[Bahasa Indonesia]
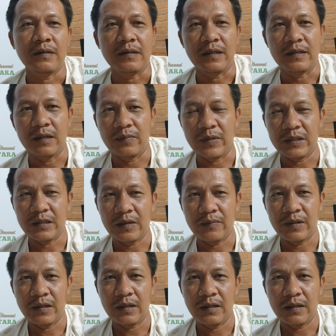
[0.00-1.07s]
Jadi yang
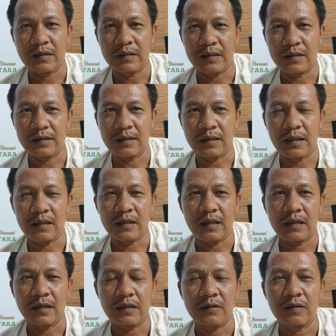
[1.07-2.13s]
pertama
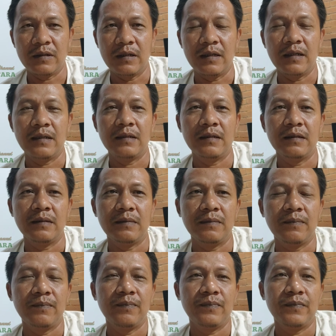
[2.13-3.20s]
ditekankan itu adalah
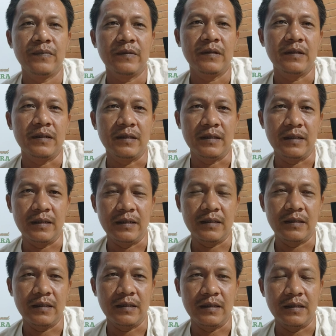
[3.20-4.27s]
diri
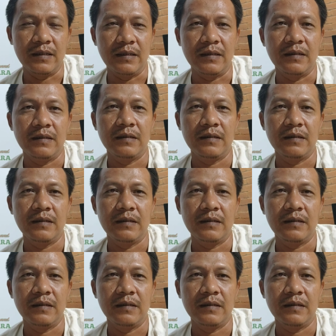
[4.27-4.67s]
sendiri.